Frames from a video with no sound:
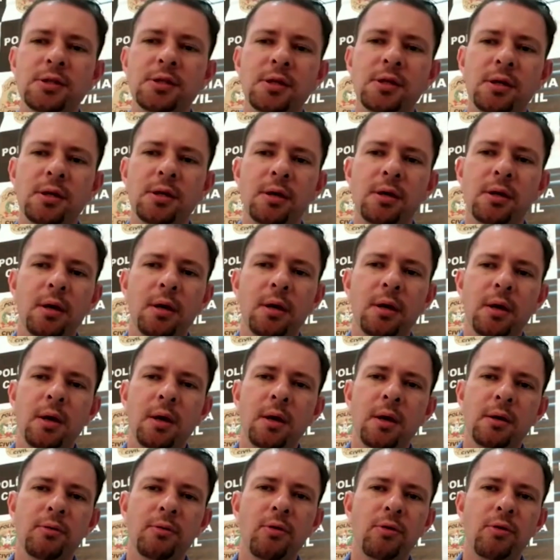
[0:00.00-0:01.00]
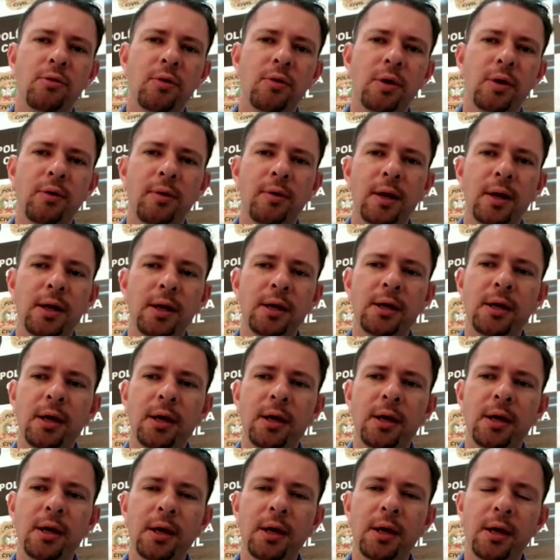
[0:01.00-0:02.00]
A gente concluiu ali
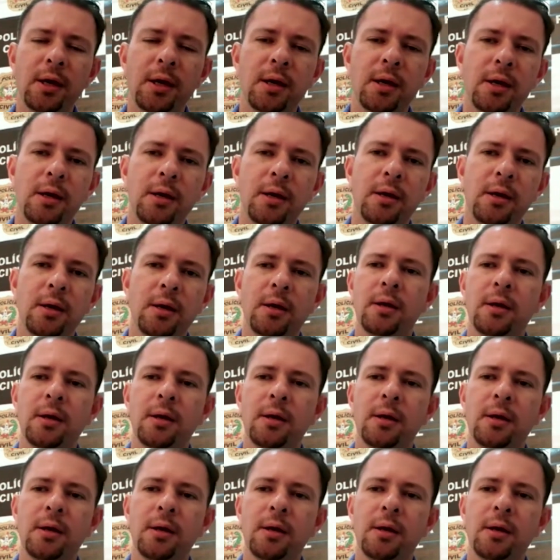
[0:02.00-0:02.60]
que,